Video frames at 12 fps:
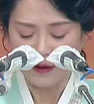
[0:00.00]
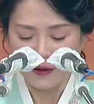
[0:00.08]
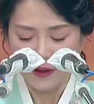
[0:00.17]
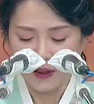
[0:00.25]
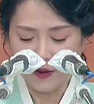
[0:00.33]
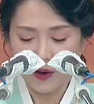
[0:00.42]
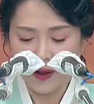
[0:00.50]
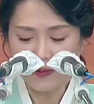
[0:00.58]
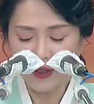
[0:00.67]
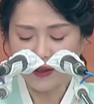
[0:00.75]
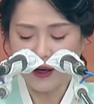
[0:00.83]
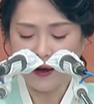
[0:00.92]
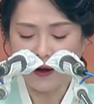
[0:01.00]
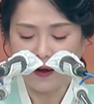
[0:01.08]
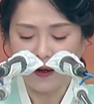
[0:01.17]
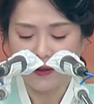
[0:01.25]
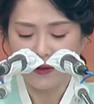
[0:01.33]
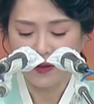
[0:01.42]
기도합니다.
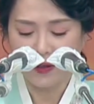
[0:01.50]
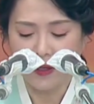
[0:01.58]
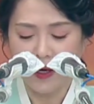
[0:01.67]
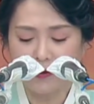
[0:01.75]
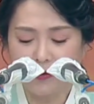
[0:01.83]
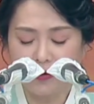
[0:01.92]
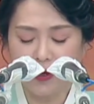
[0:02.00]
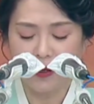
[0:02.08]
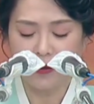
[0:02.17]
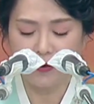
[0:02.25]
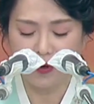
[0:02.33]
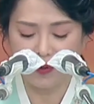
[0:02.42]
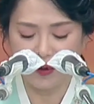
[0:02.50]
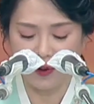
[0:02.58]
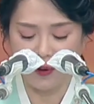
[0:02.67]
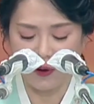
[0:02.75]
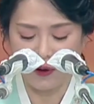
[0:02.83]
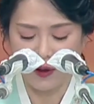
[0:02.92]
친히 안수하여
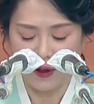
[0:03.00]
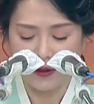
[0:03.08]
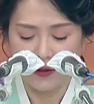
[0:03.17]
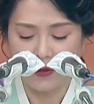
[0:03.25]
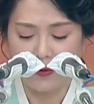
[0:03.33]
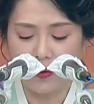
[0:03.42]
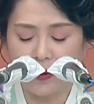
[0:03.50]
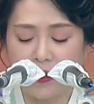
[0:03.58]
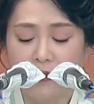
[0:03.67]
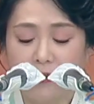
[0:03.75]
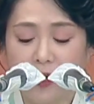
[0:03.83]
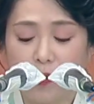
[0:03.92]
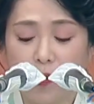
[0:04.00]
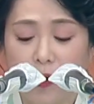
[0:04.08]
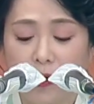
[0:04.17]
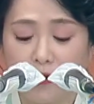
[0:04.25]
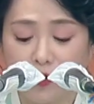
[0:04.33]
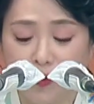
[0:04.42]
주옵시고 신속히
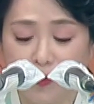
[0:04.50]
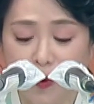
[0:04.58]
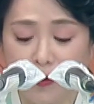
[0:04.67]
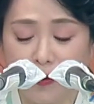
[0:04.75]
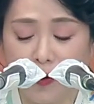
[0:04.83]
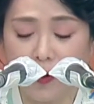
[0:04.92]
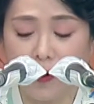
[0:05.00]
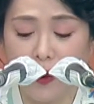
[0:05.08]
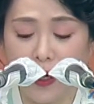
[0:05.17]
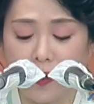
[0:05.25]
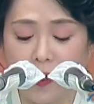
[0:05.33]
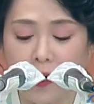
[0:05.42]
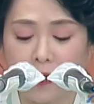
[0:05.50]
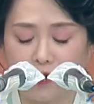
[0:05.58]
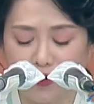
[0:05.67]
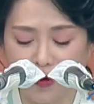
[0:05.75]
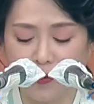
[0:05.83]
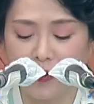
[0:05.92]
응답과 축복으로 바꿔
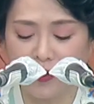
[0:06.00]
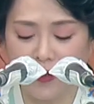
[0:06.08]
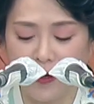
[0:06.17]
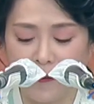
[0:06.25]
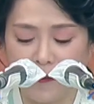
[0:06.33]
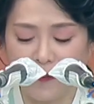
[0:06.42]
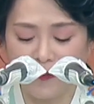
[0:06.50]
주옵소서.